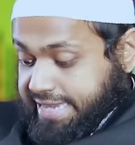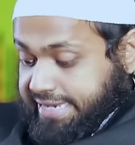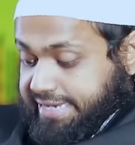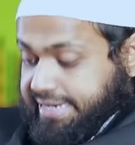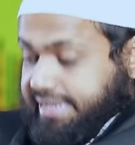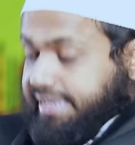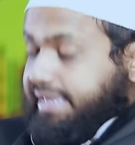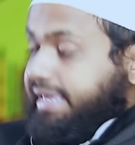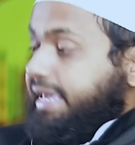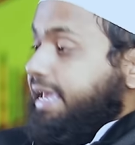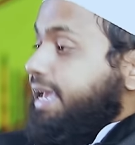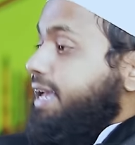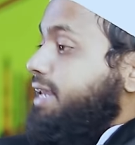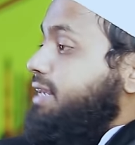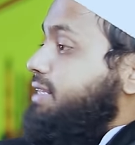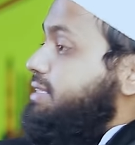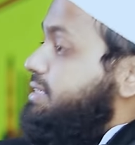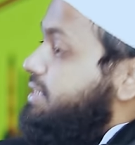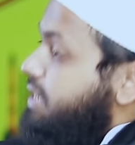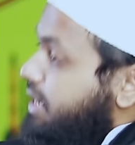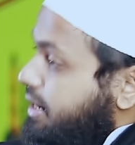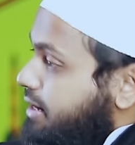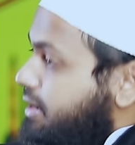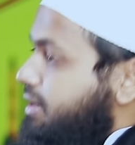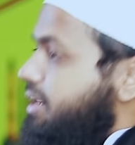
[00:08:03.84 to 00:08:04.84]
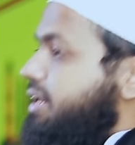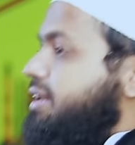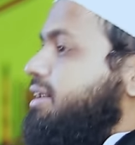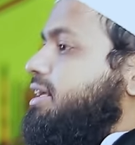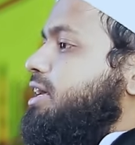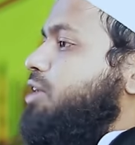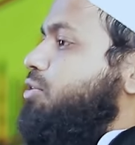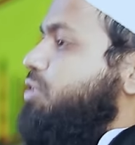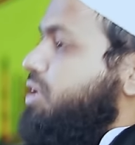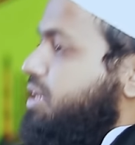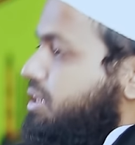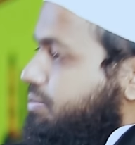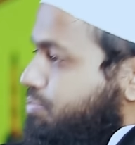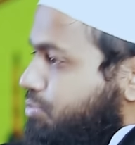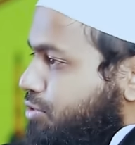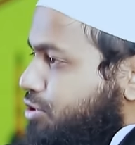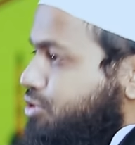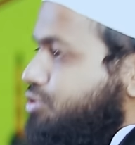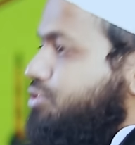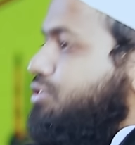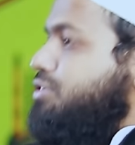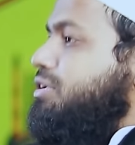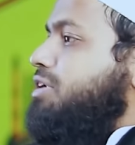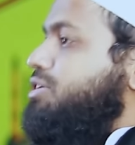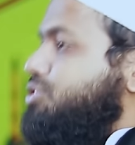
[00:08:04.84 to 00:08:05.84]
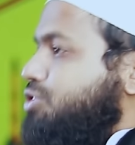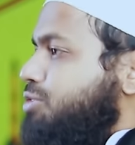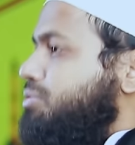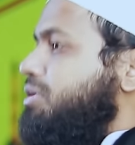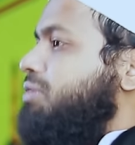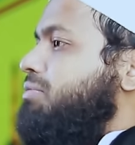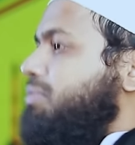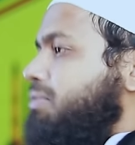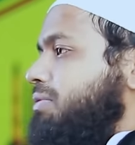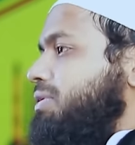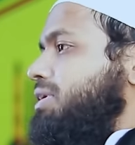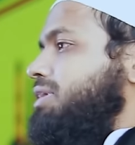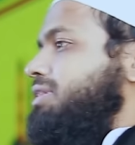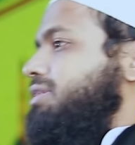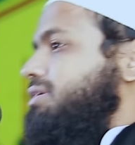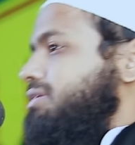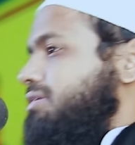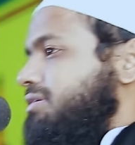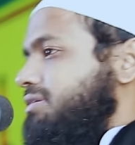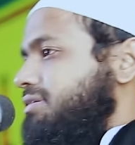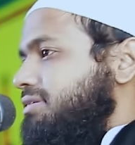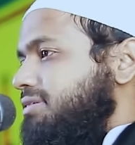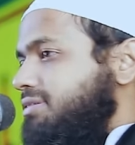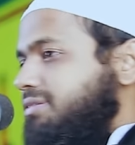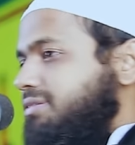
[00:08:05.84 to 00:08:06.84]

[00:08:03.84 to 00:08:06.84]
এইটা ছাড়লেন কেন এটা প্রশ্নটার জবাব আমার দেন